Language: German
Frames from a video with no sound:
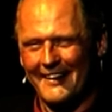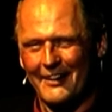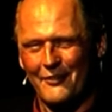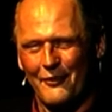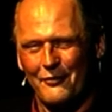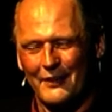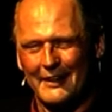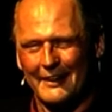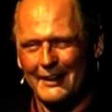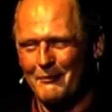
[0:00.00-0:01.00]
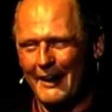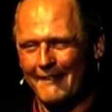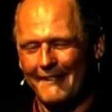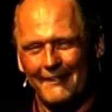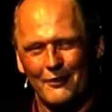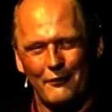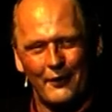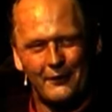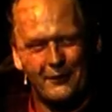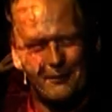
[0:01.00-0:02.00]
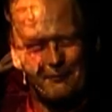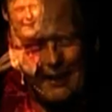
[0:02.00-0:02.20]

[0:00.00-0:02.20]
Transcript: den Friedrich Merz zu Wort kommen